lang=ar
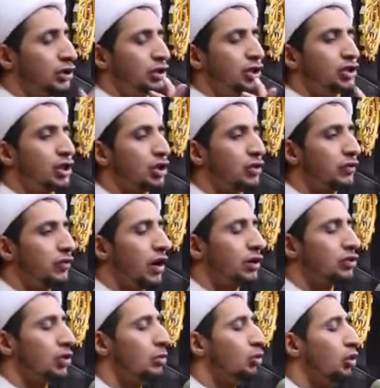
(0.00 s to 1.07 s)
حتى
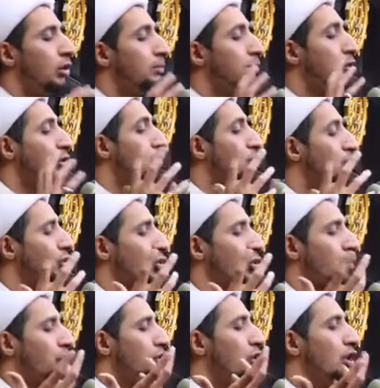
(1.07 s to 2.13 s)
تصرفات المحبين
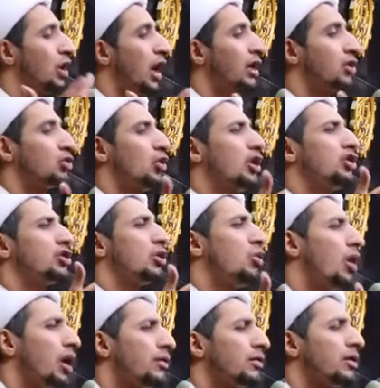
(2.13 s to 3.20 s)
تصير ثقيله عليه جاي
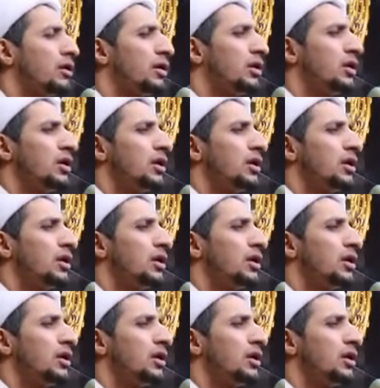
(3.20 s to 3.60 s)
يسوي هذا